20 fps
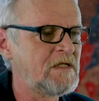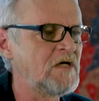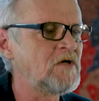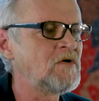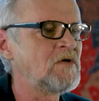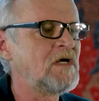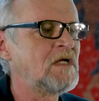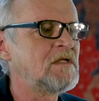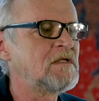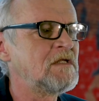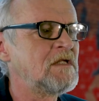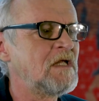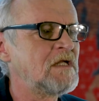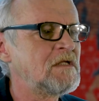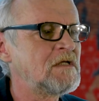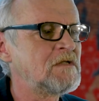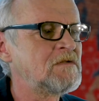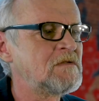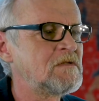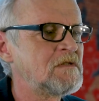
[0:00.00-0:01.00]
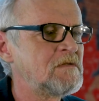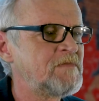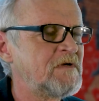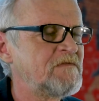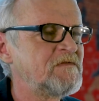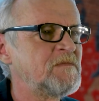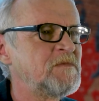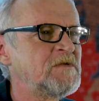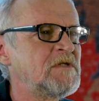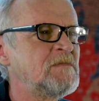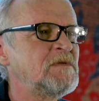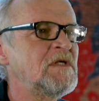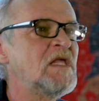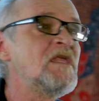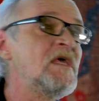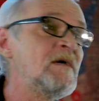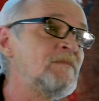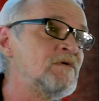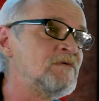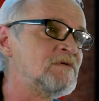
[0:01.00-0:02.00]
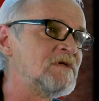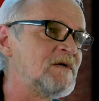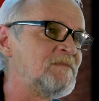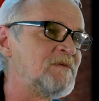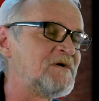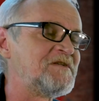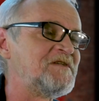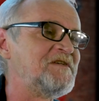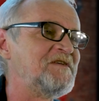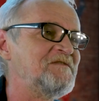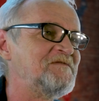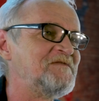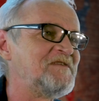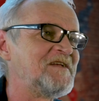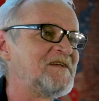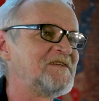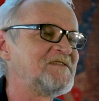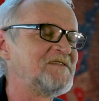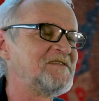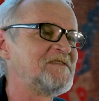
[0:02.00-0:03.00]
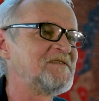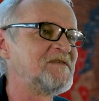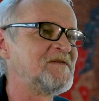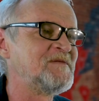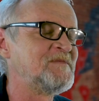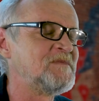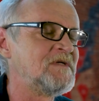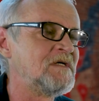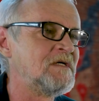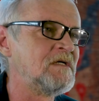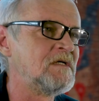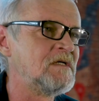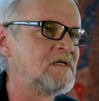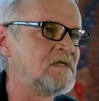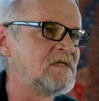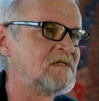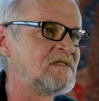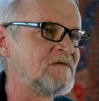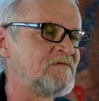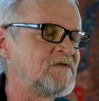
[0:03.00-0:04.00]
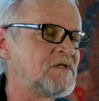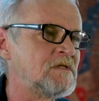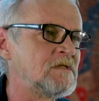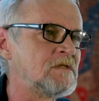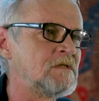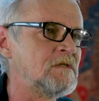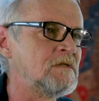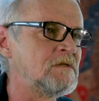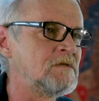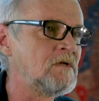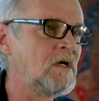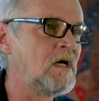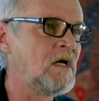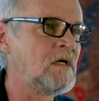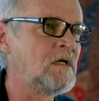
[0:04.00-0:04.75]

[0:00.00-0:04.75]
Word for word: tego kandydata, który prawdopodobnie nie był najbardziej wyrazistym e, ze wszystkich, no